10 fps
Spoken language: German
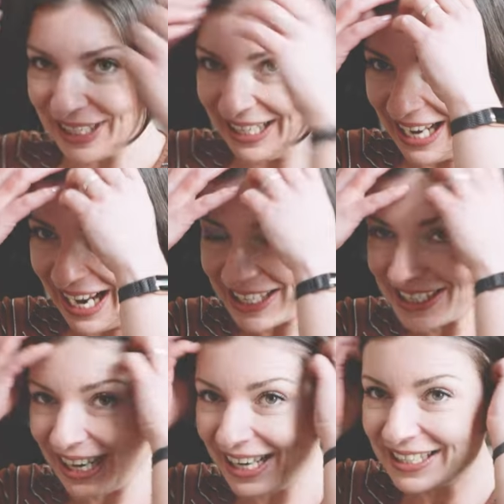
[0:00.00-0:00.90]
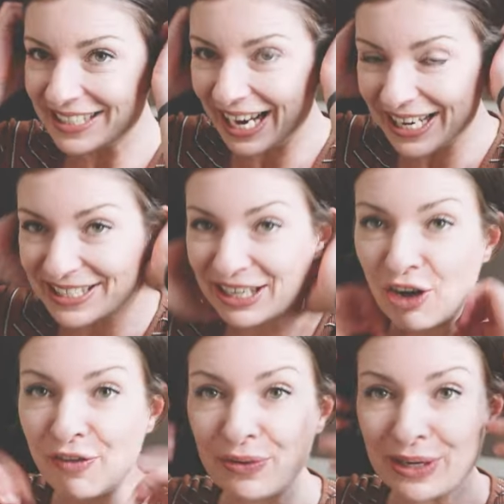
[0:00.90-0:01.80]
okay, nachschneiden ist eine Sache,
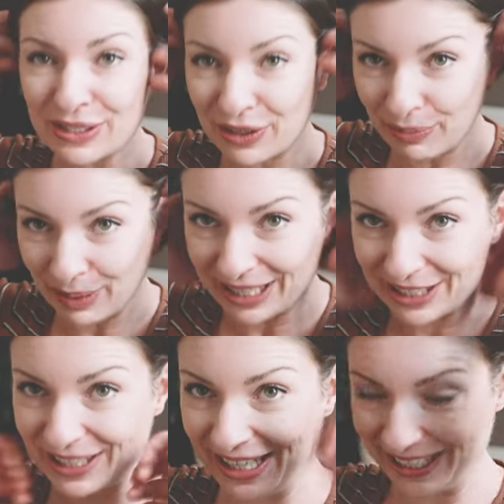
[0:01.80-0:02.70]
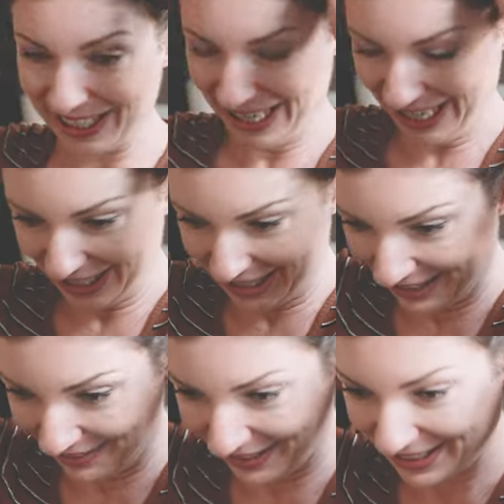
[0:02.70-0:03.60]
aber wenn du jetzt auch noch praktisch einen anderen
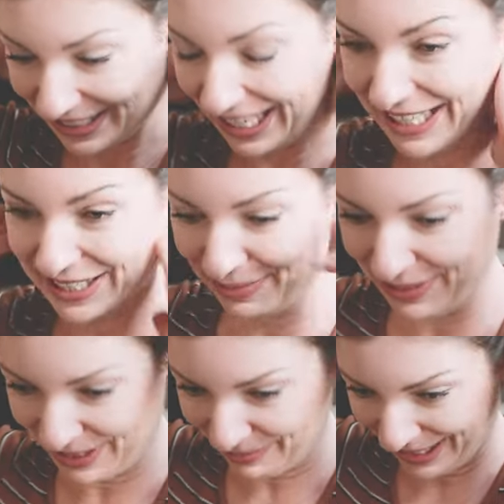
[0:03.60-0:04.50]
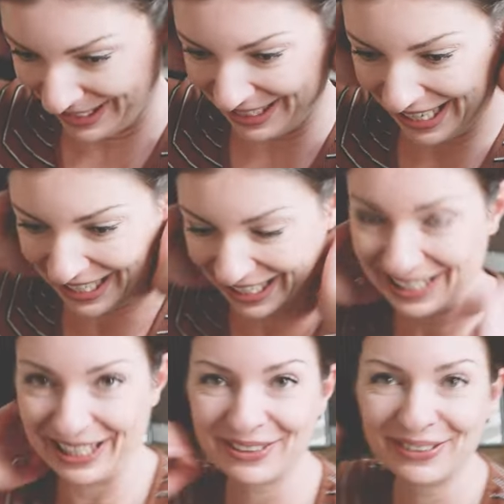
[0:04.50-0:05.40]
Haarschnitt willst, dann hättest du ein bisschen mehr Zeit
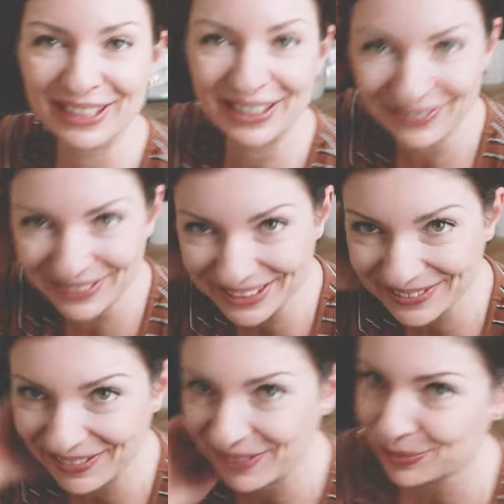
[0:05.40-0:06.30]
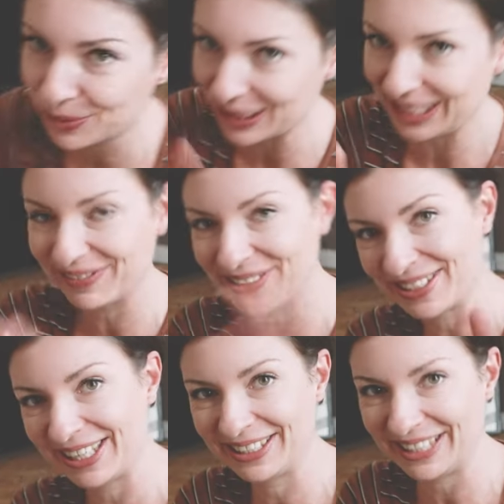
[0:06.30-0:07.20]
einkalkulieren müssen, weil man bucht halt immer so
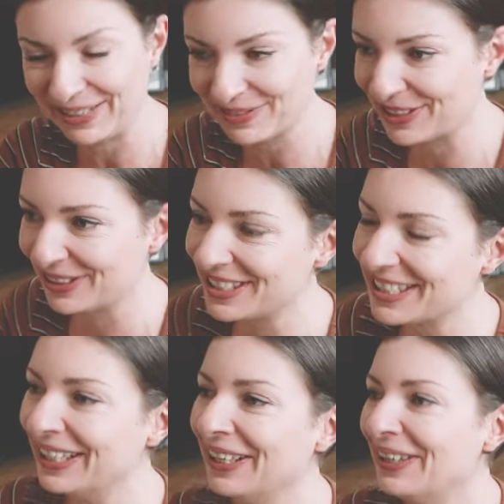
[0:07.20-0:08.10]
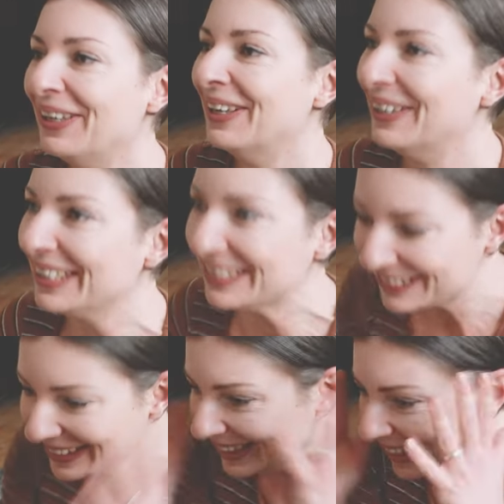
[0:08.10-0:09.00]
seine Timeslots. Und ich so,
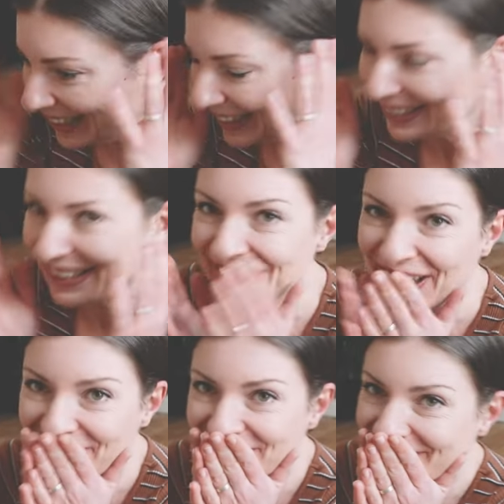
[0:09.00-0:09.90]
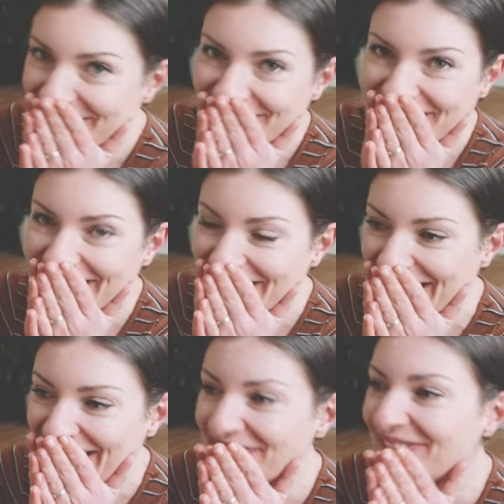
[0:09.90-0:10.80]
oh, und dann kam irgendwann schon der
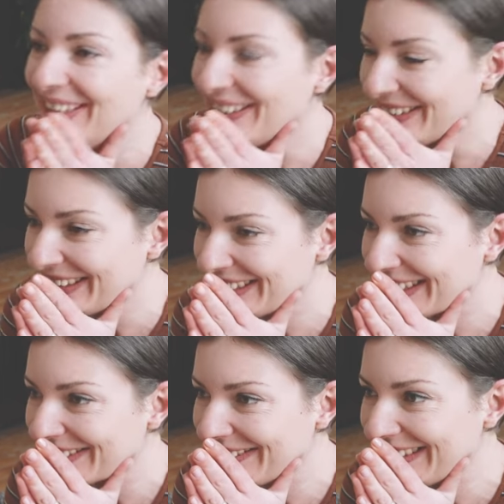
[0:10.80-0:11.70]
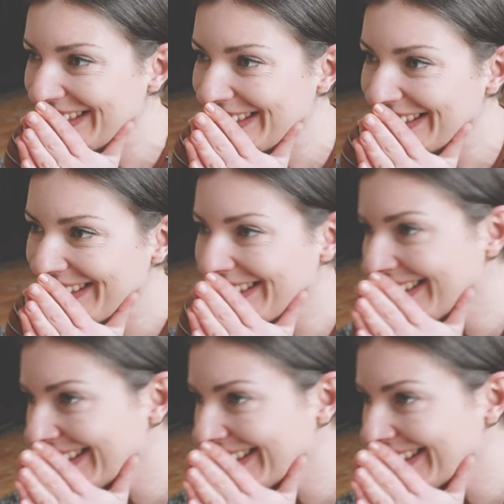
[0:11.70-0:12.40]
nach mir und ich dachte, oh nein,